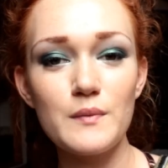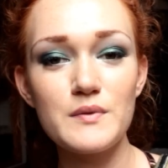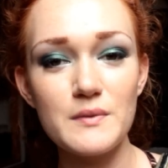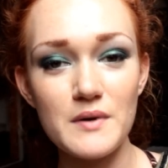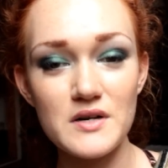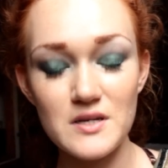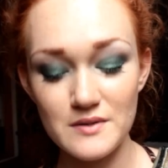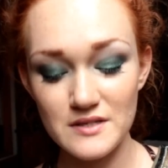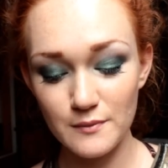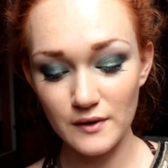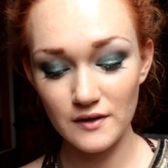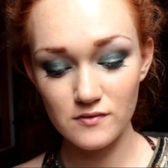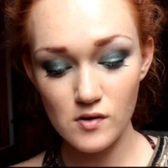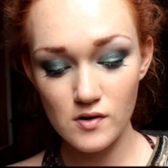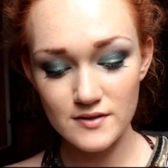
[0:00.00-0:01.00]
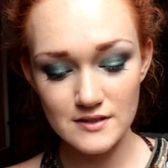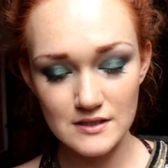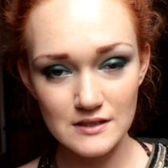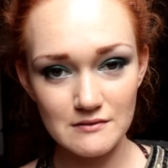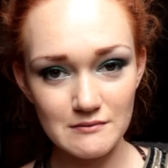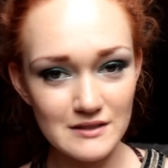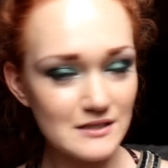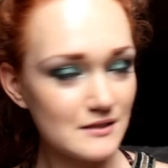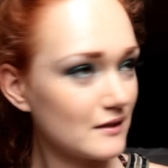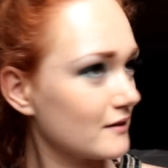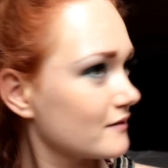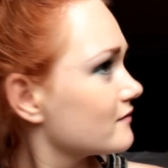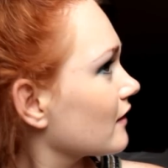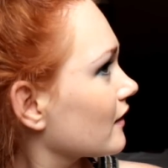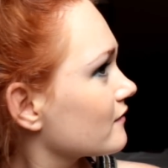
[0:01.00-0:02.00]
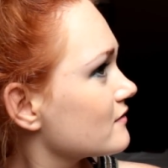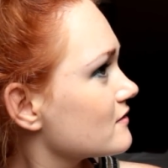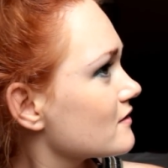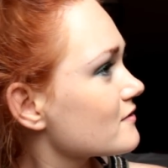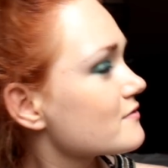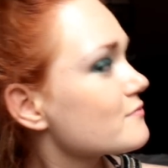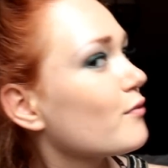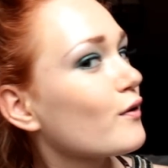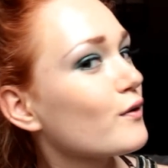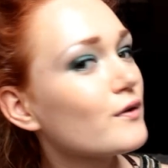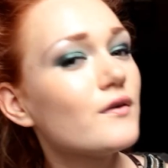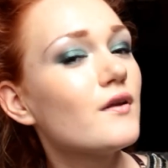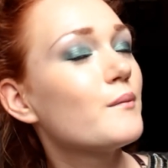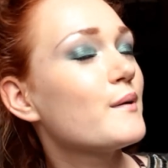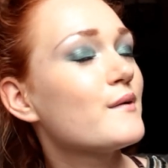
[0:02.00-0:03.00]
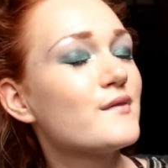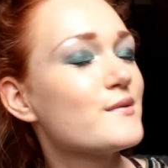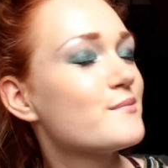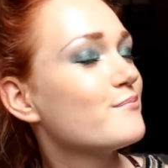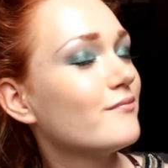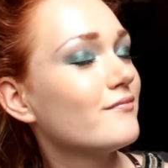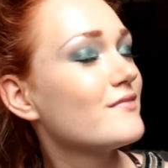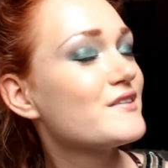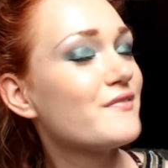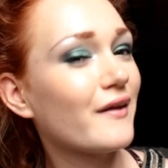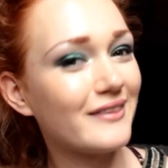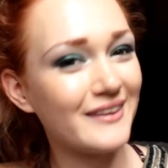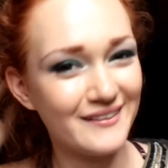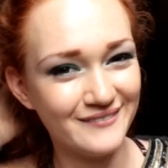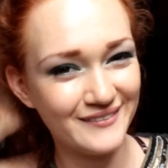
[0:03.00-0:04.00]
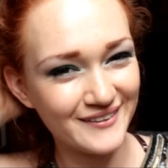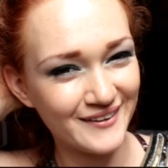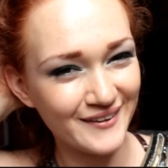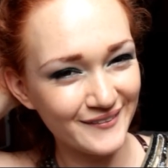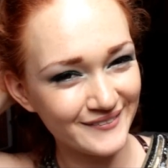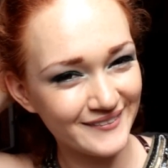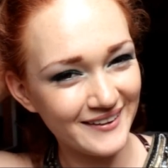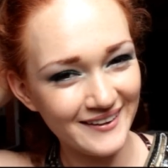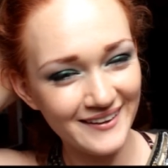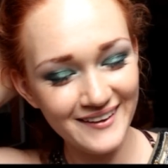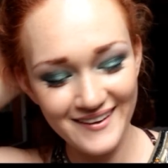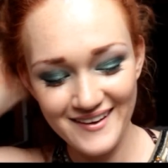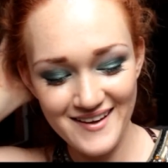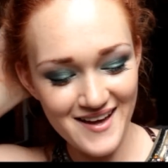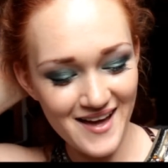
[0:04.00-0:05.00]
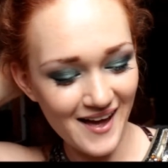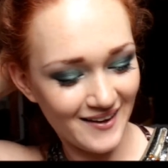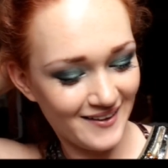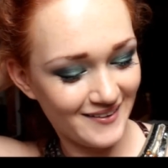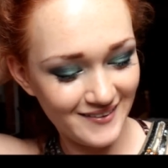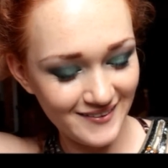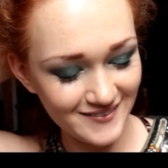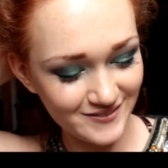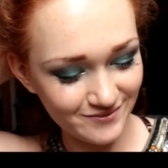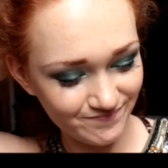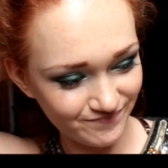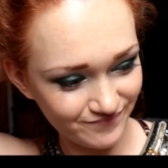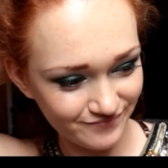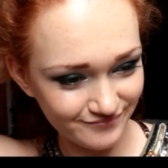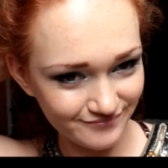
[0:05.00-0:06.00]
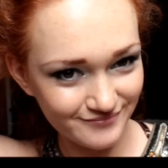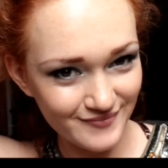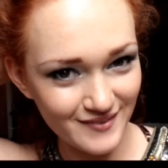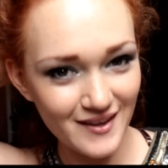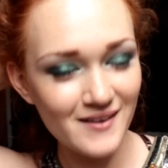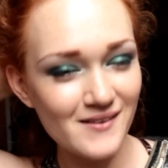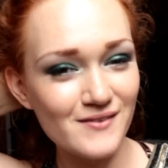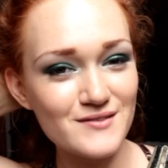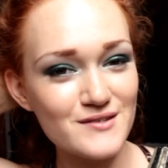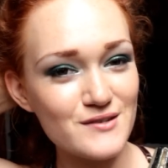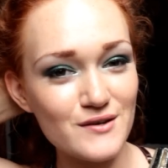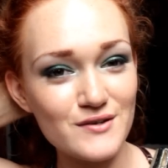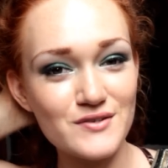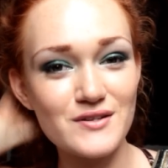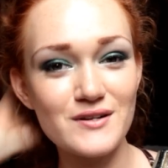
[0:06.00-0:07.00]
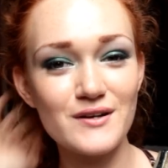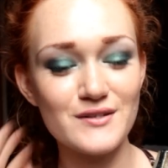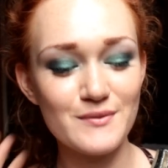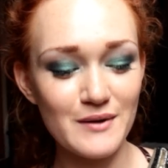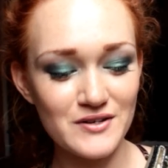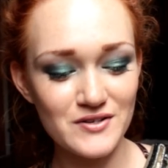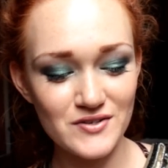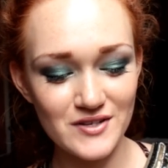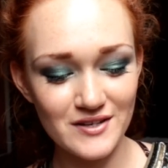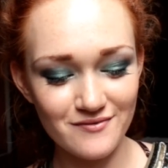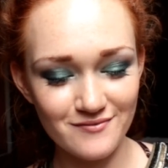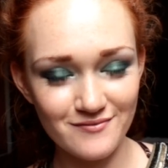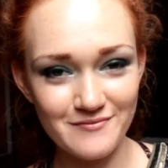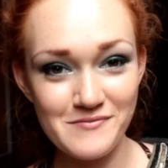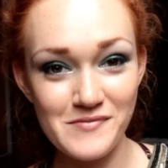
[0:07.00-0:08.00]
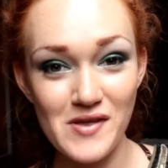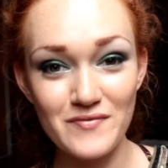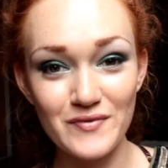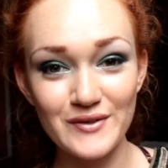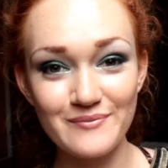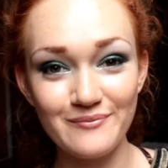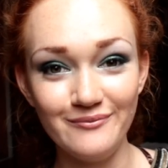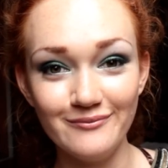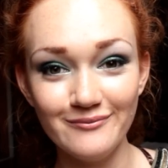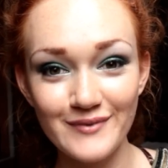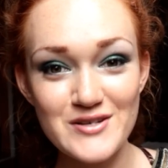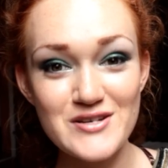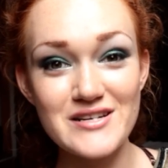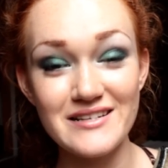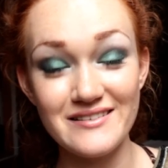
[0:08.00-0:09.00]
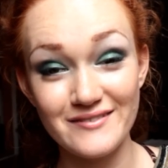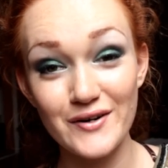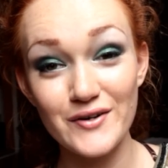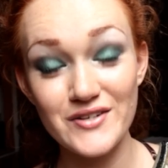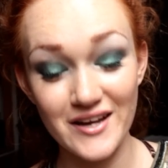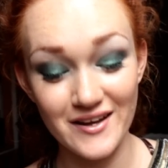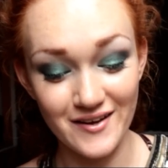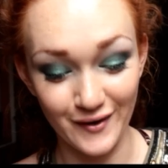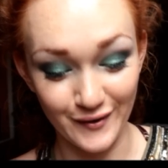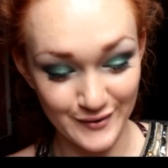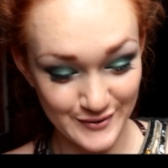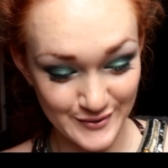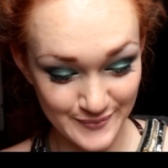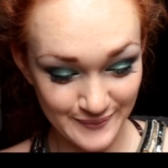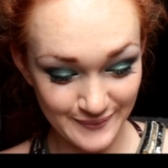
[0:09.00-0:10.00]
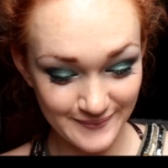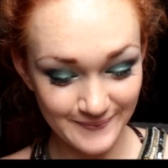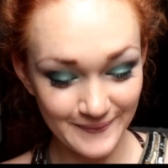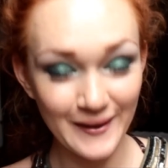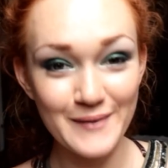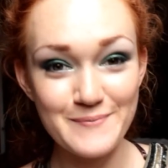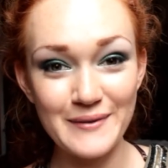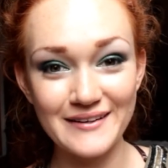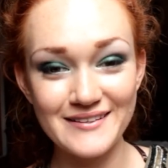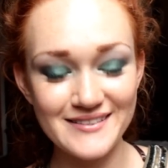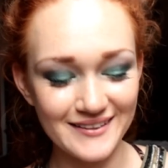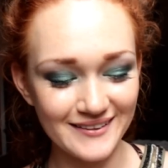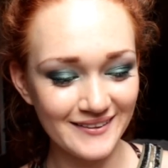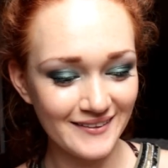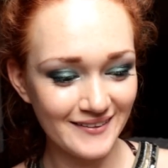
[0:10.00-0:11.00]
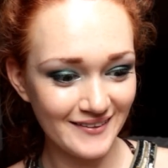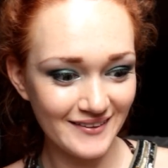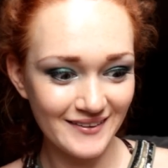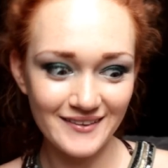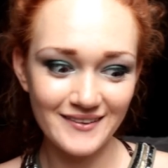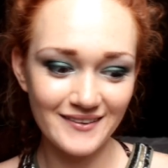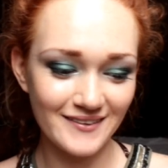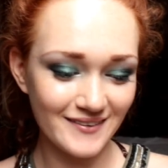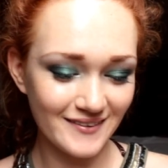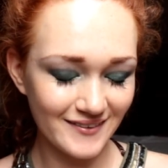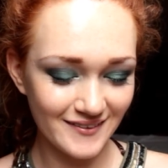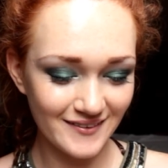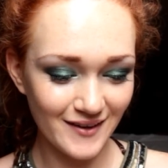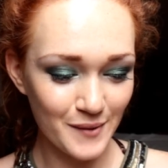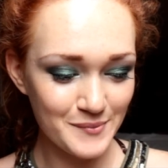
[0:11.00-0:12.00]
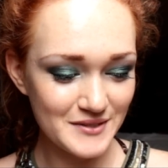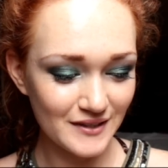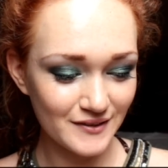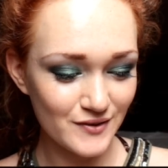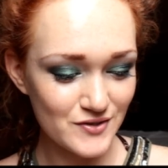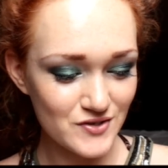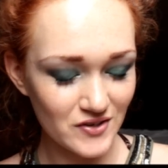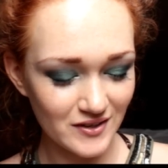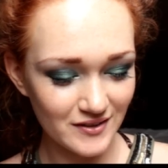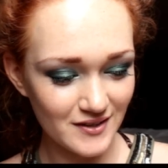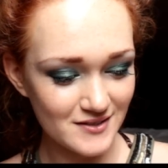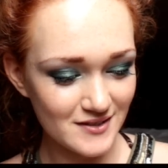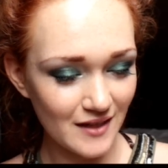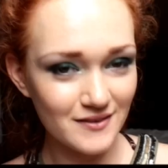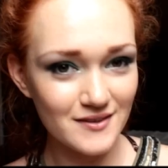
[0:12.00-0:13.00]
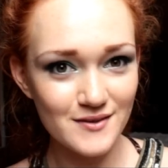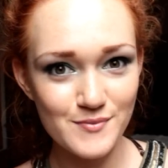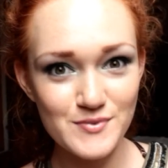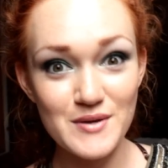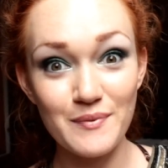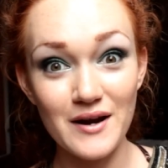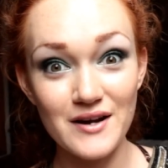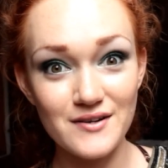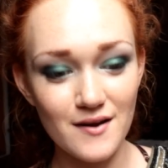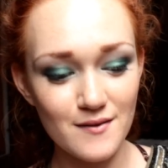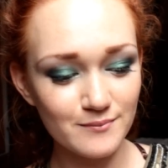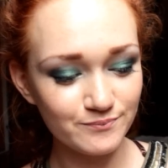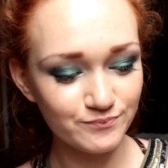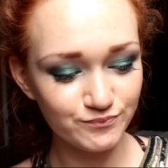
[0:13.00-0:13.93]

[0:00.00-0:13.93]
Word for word: przepraszam za moje włosy, dzisiaj tak widzę z boku, to naprawdę świetnie wygląda, ale cóż, tylko zobaczycie mnie czyli troszkę osób. Niech będzie E, opcjach troszkę niestety, przepraszam.